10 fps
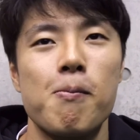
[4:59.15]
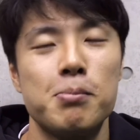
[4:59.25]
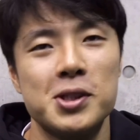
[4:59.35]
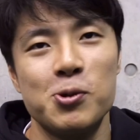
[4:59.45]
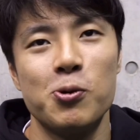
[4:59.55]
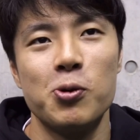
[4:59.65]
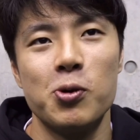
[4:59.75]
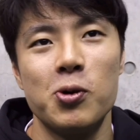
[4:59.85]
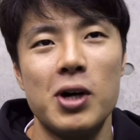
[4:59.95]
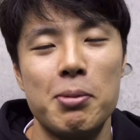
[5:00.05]
まあ、そう
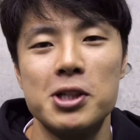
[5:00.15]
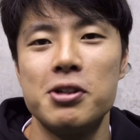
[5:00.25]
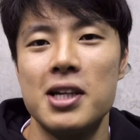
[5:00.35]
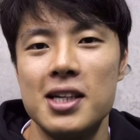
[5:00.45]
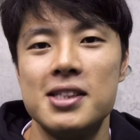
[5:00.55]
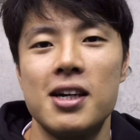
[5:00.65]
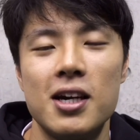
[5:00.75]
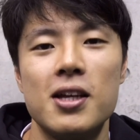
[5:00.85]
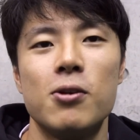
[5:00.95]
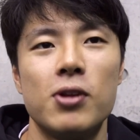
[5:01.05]
甘くはない世界
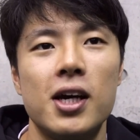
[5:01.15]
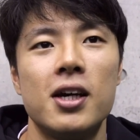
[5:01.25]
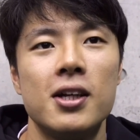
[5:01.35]
なので、